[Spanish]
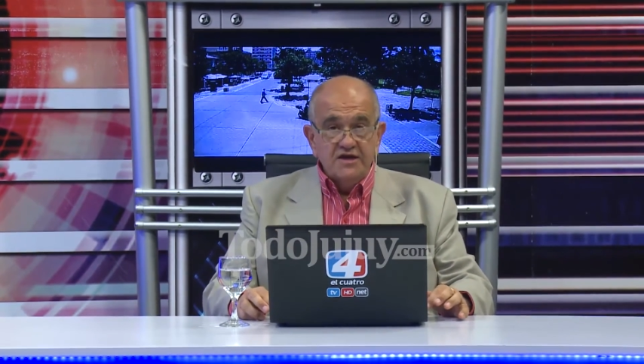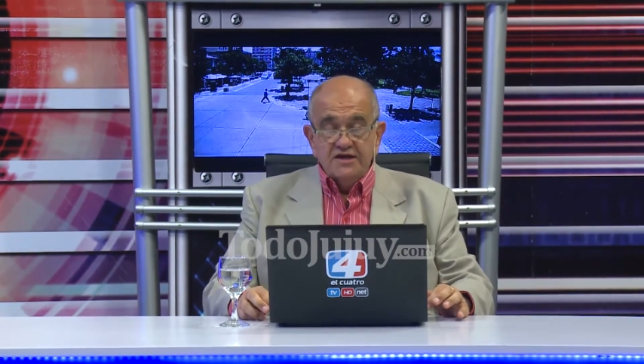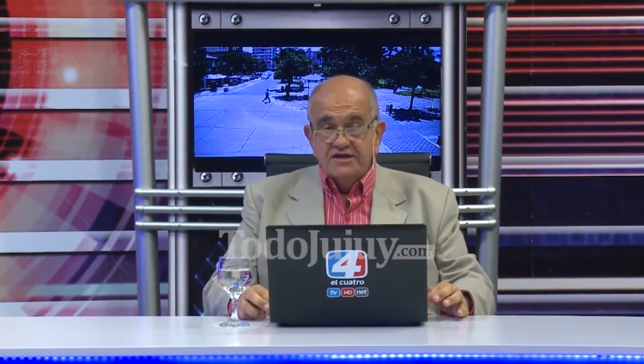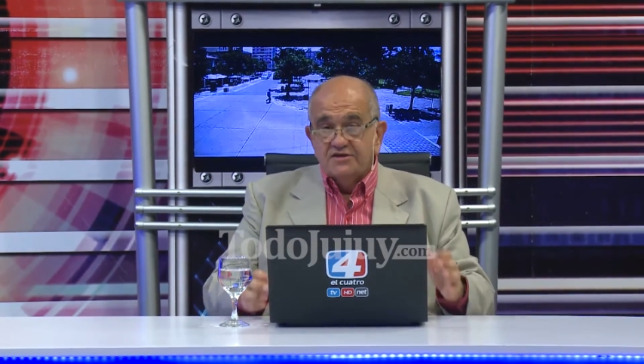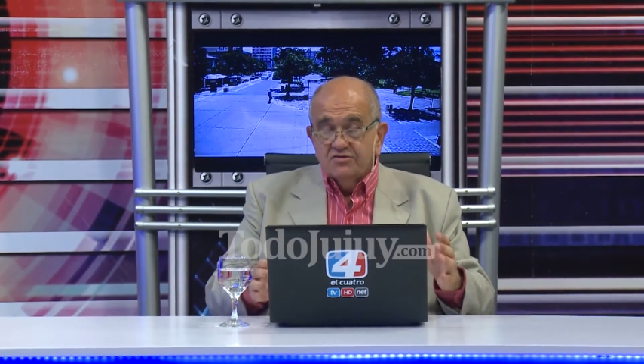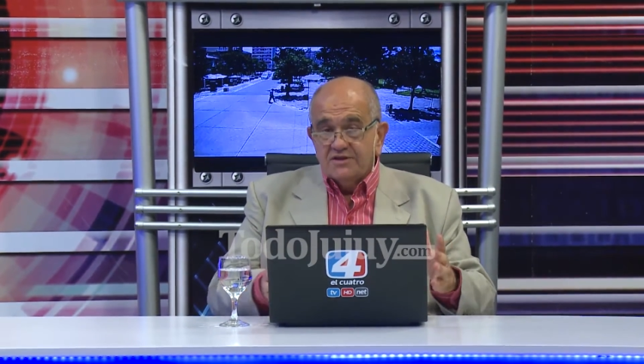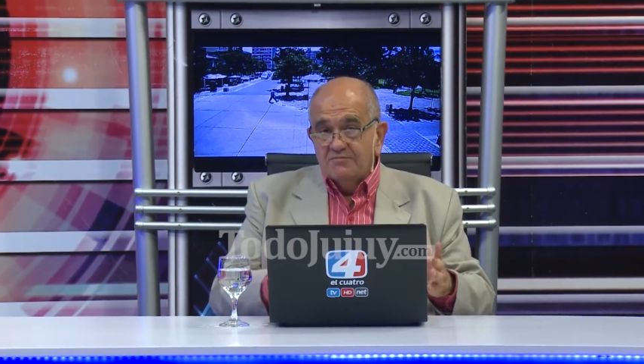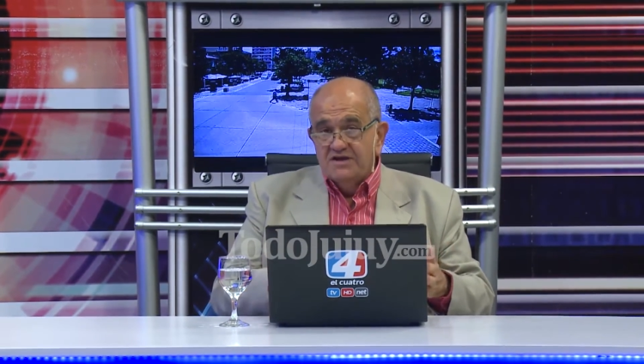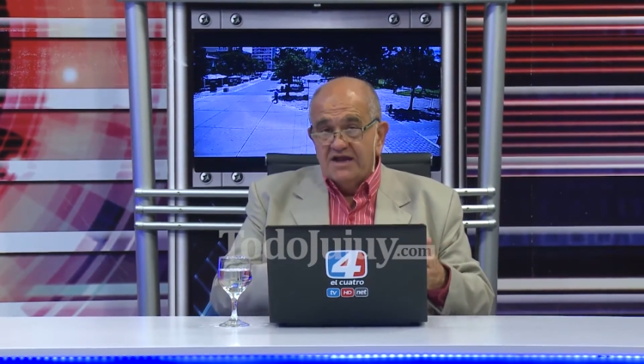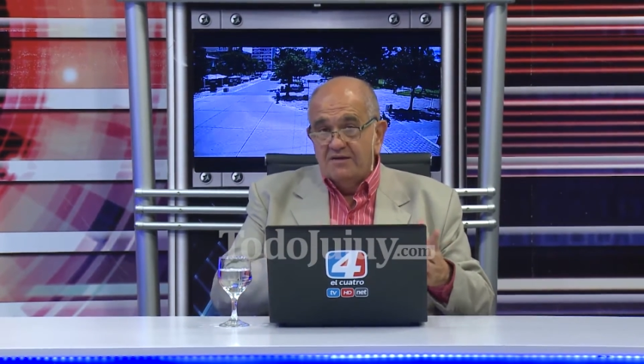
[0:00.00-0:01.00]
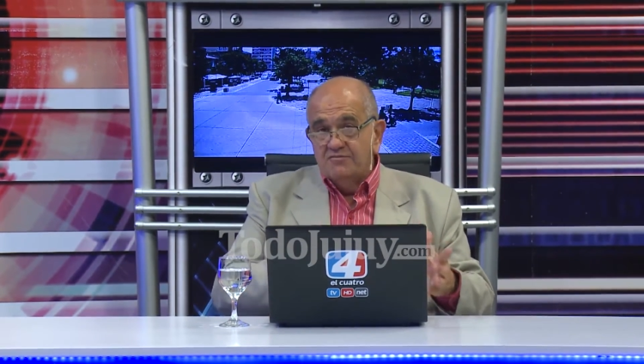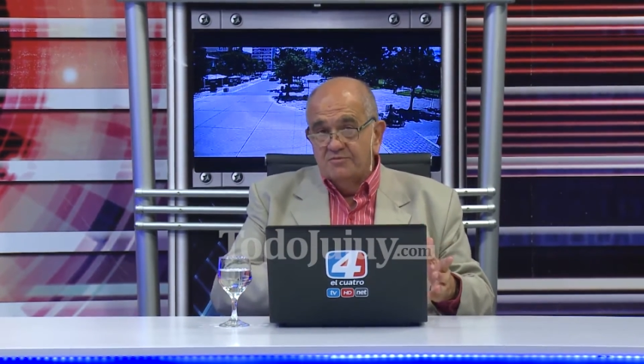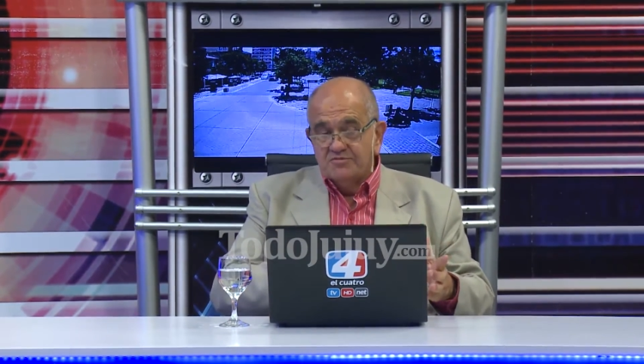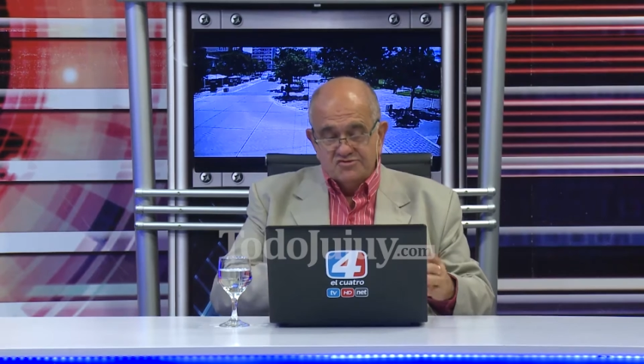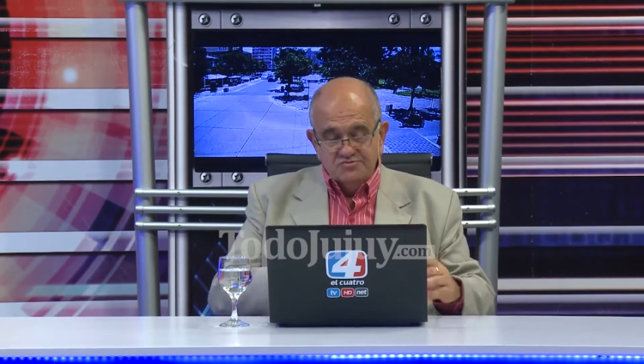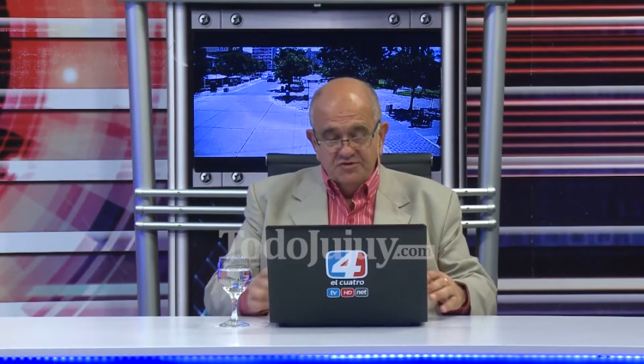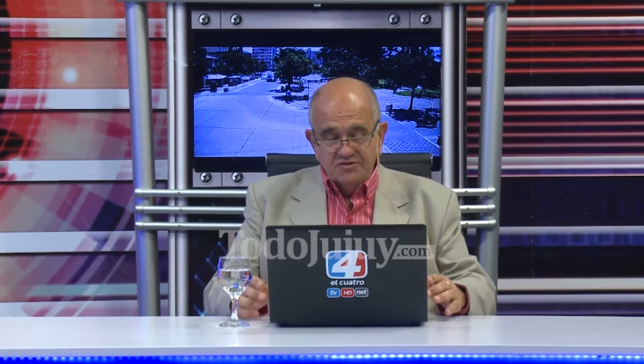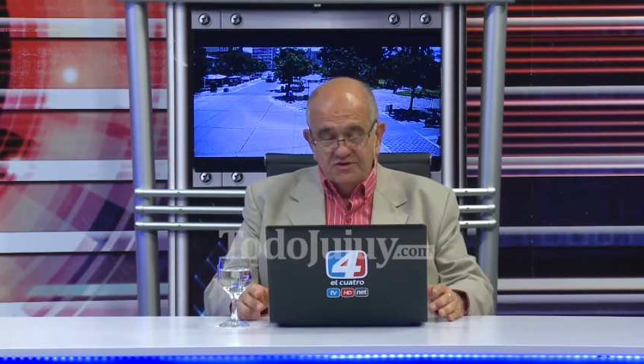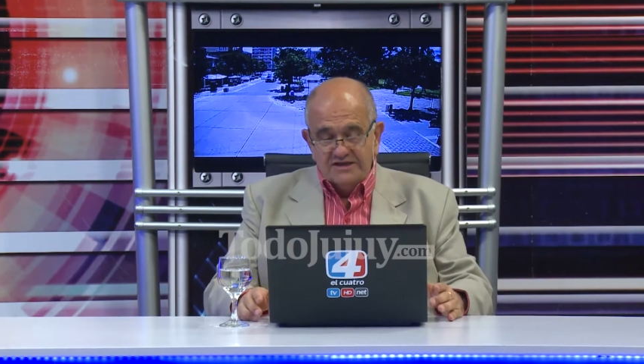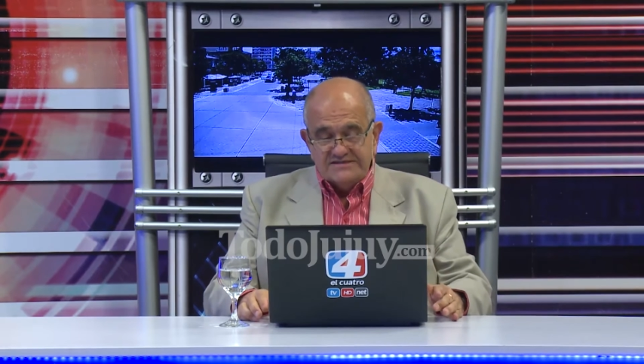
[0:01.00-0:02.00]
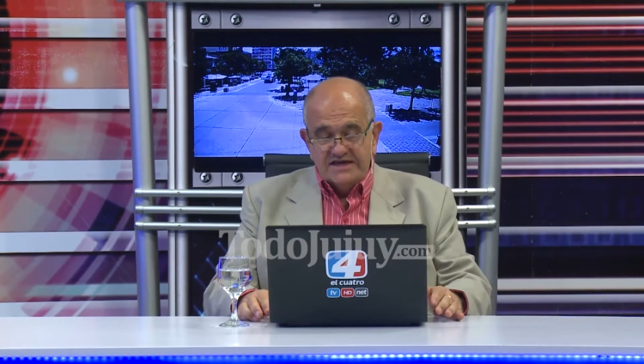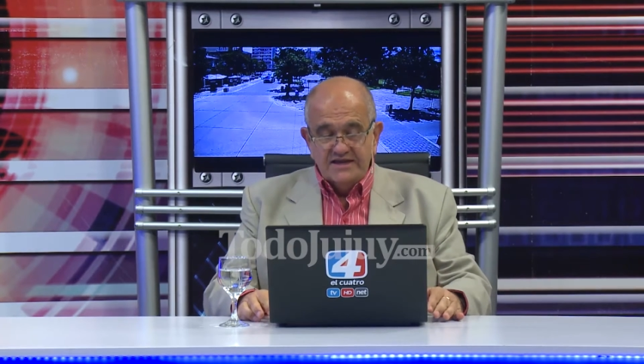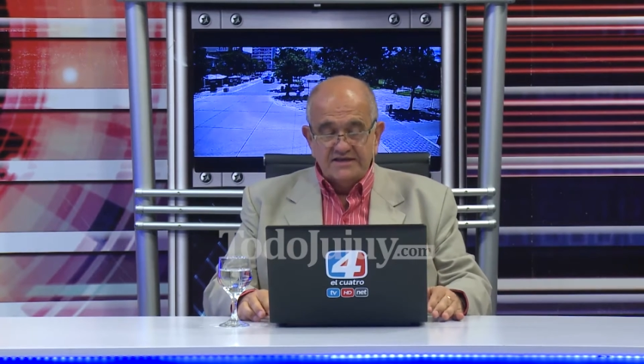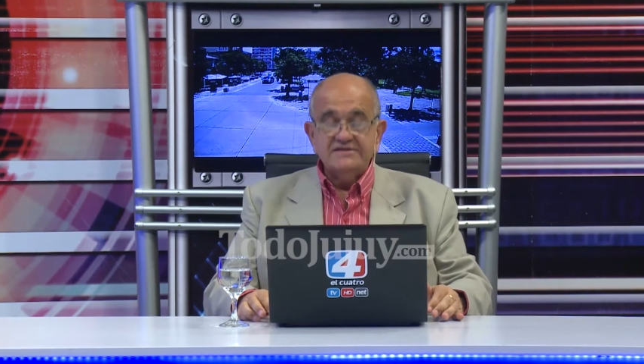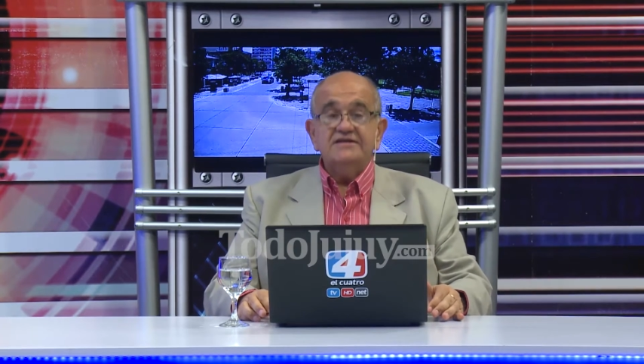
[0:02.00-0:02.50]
Y esto también cambió, por supuesto, en las áreas